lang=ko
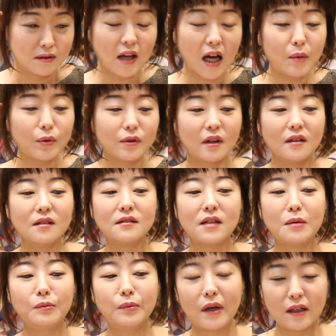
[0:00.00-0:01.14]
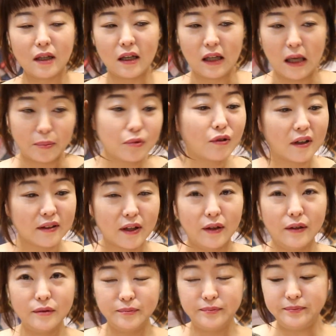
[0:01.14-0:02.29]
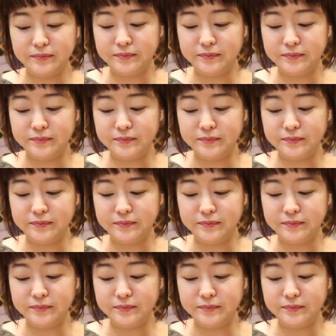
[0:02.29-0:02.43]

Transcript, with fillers: 제가 볼 때는 짧은 팔이 예쁜 것 같아요.